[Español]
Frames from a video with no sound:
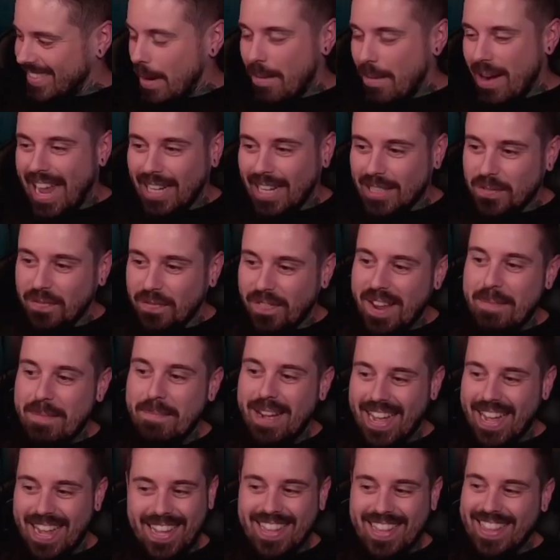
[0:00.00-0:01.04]
se
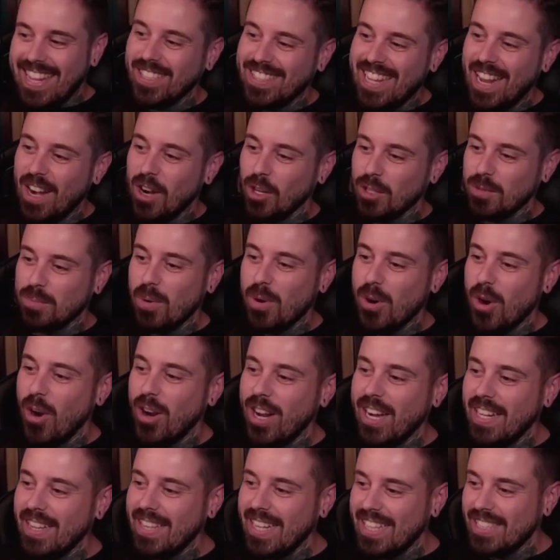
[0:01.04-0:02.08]
blasfema de los
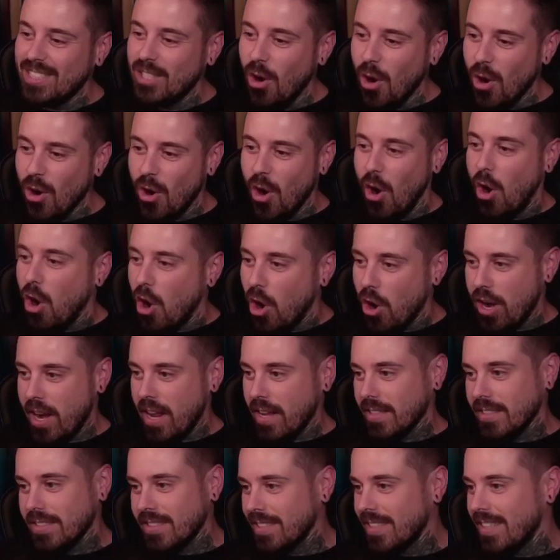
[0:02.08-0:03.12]
burócratas con
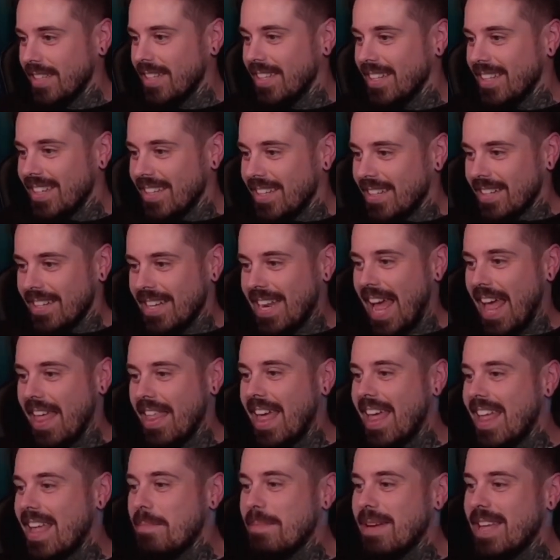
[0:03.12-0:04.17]
cojones.
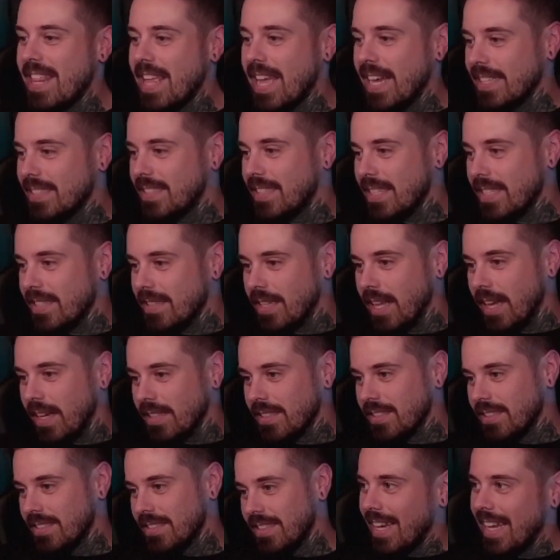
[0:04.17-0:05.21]
Nada de medias
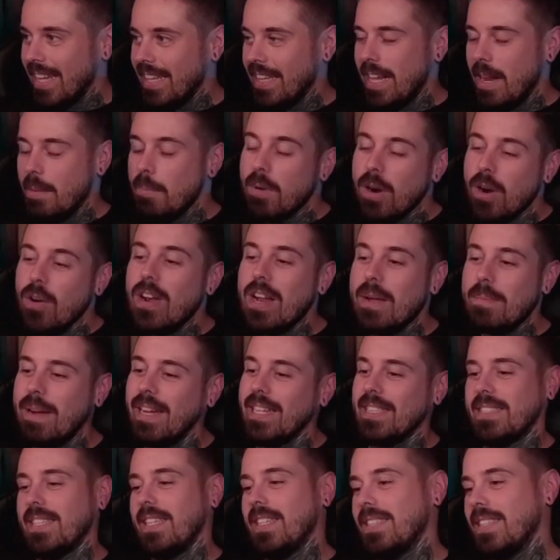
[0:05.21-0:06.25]
tintas. Gente, el
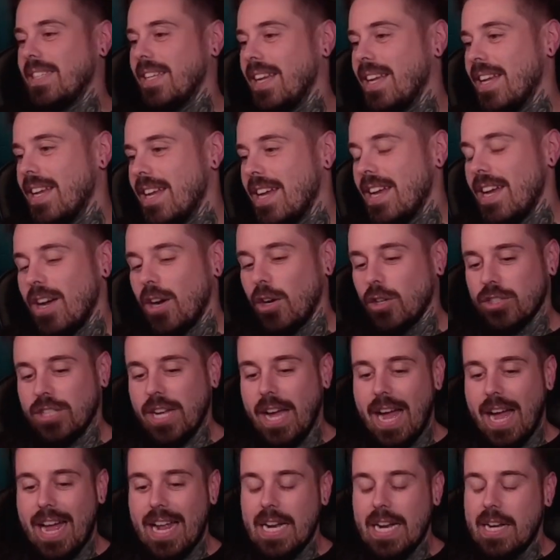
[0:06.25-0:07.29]
problema es ese. O
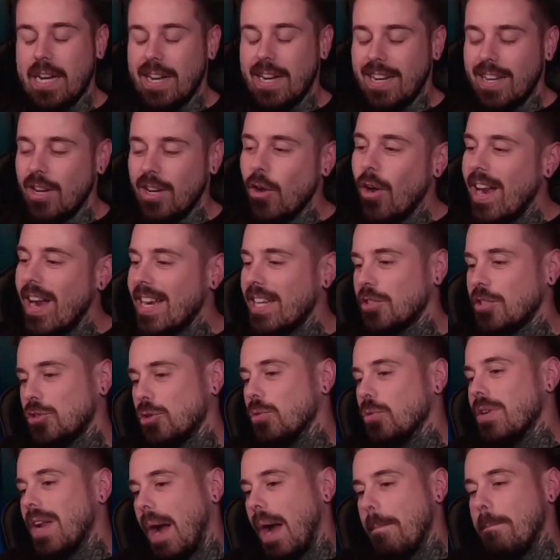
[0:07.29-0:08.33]
sea, no han
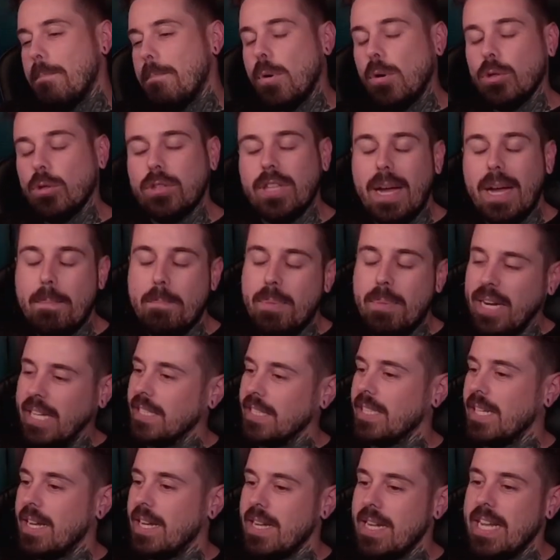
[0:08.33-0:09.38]
hecho una puta
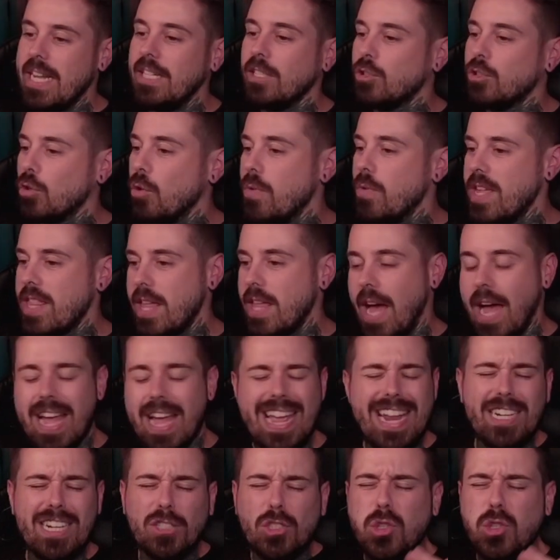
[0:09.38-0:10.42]
empresa en su vida.
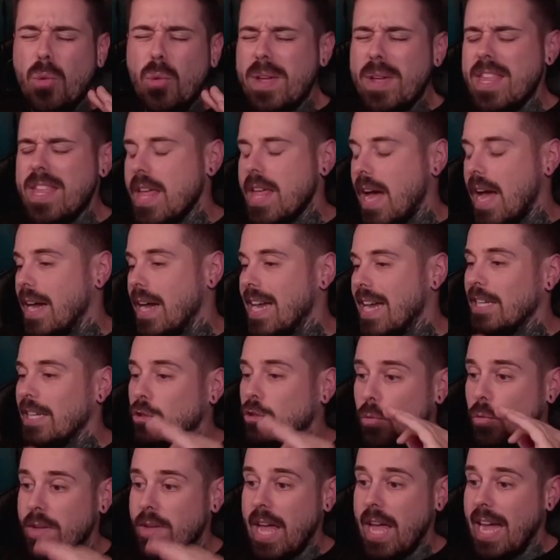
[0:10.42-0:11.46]
En su vida, en
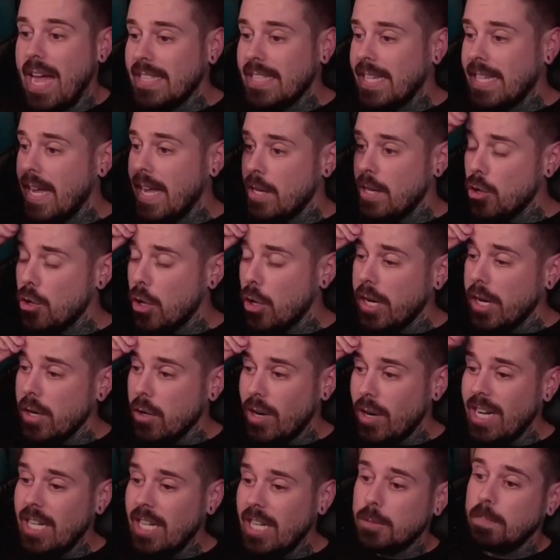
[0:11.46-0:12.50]
su vida. Es que yo
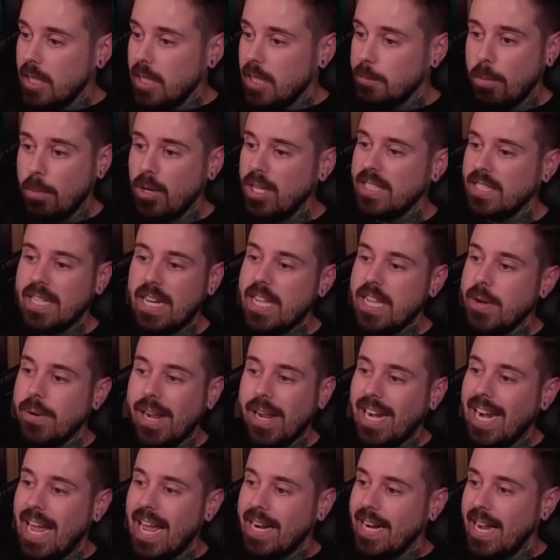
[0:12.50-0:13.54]
creo que les, les, pones a
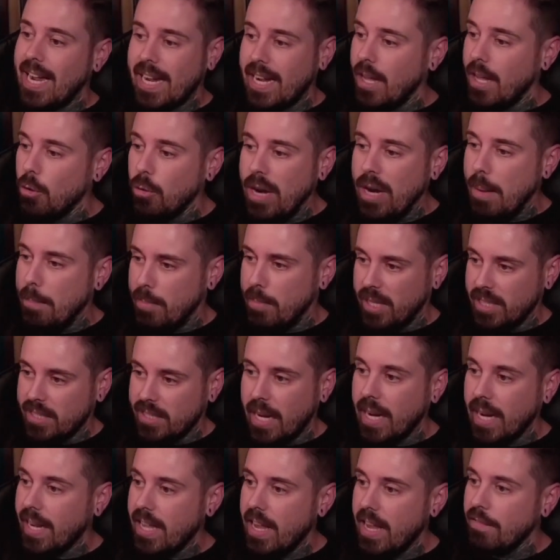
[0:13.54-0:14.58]
llevar la caja de una
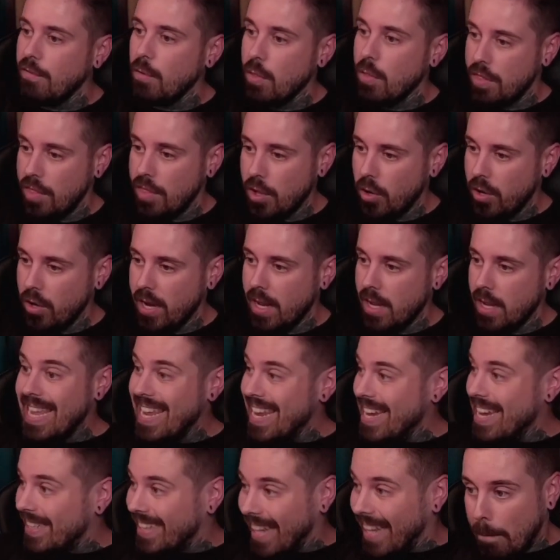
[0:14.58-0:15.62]
empresa que ya funciona
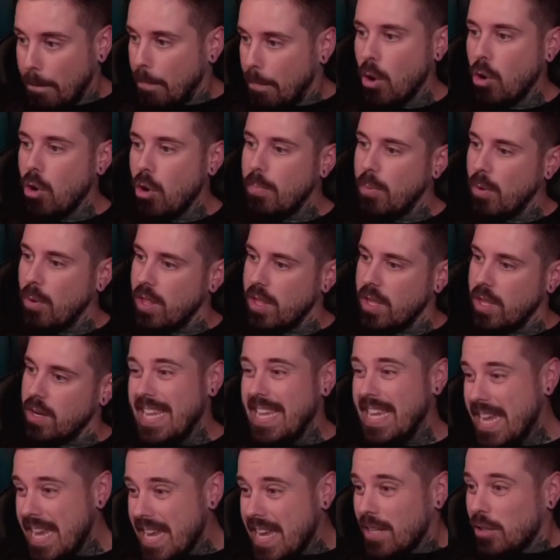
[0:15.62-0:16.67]
y tampoco pueden.
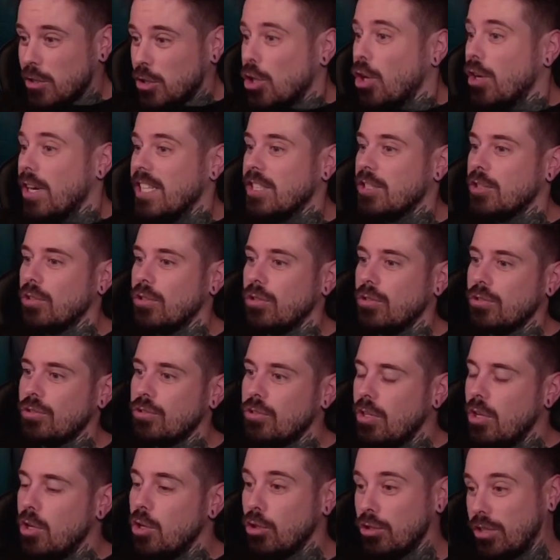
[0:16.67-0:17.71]
Y son
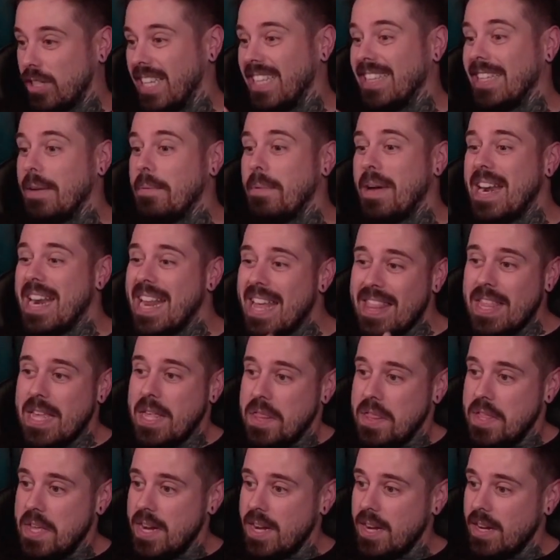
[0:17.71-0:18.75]
estos los que te van a
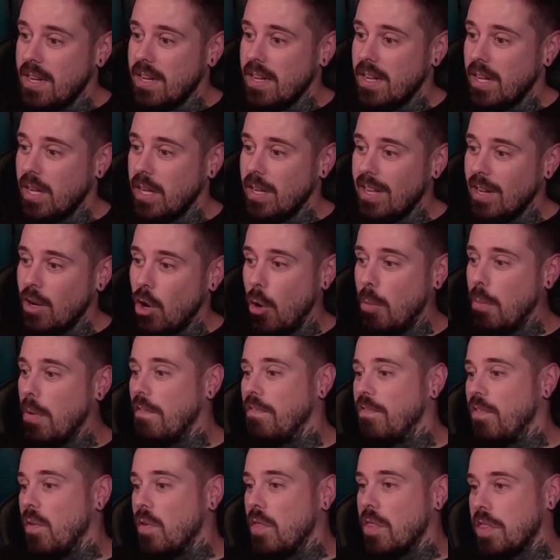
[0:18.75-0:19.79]
decir
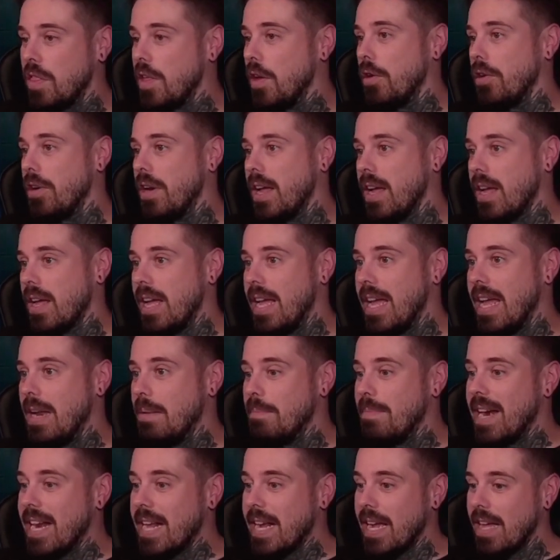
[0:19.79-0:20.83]
cómo funciona
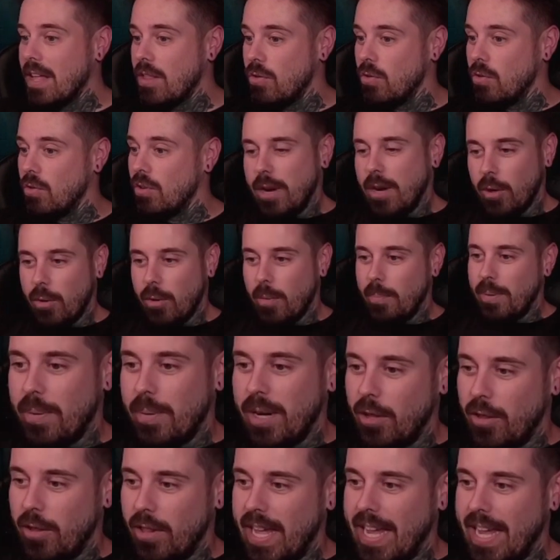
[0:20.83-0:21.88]
el mercado. Pero,
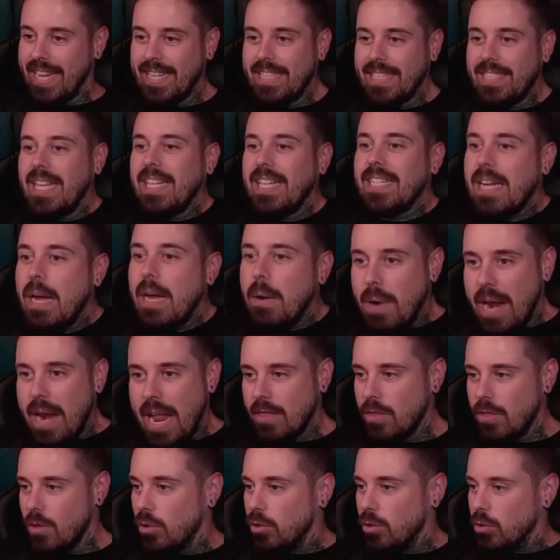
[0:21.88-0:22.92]
pero, ¿de qué estás
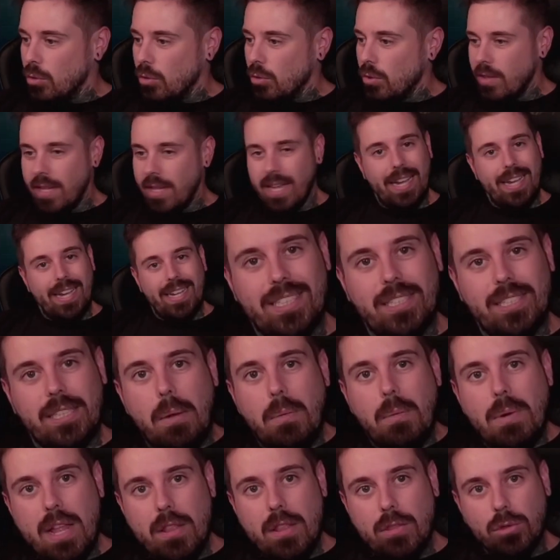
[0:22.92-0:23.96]
hablando tú? ¿De qué está
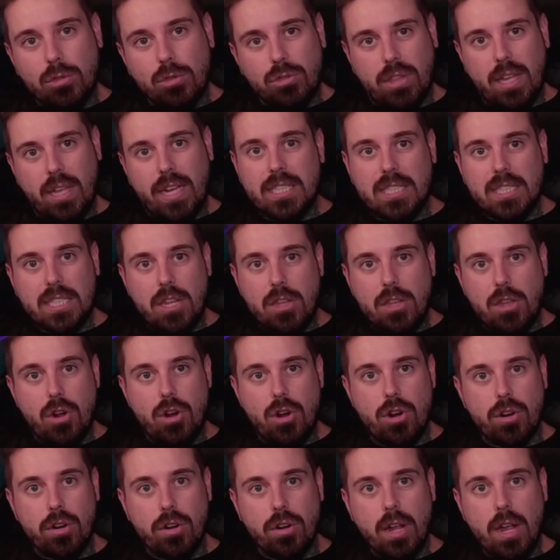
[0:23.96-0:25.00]
hablando usted,
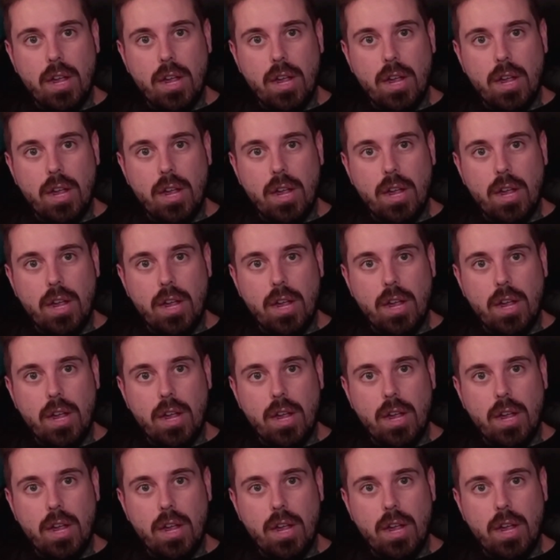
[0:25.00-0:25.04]
señor?